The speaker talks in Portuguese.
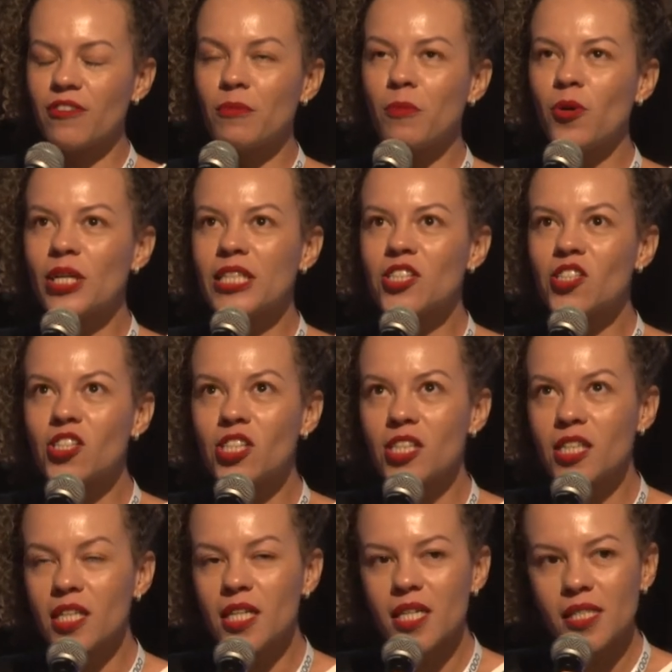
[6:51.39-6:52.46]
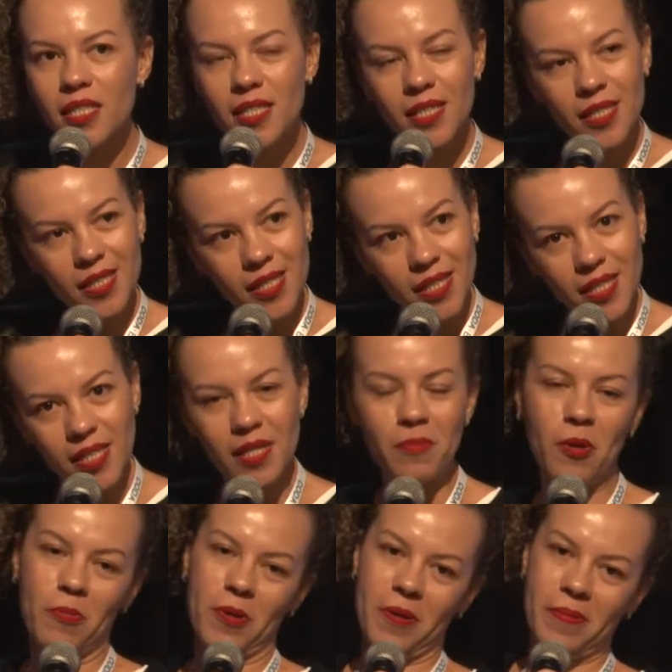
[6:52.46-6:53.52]

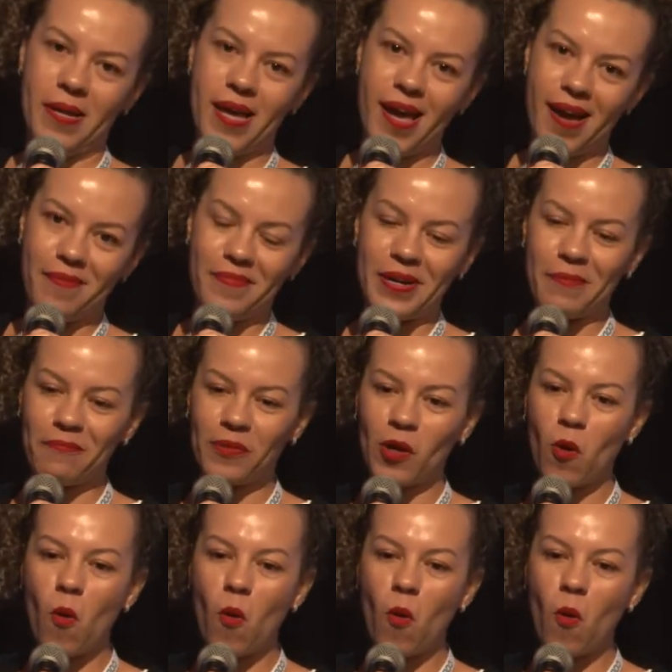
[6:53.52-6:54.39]
muitíssimo problema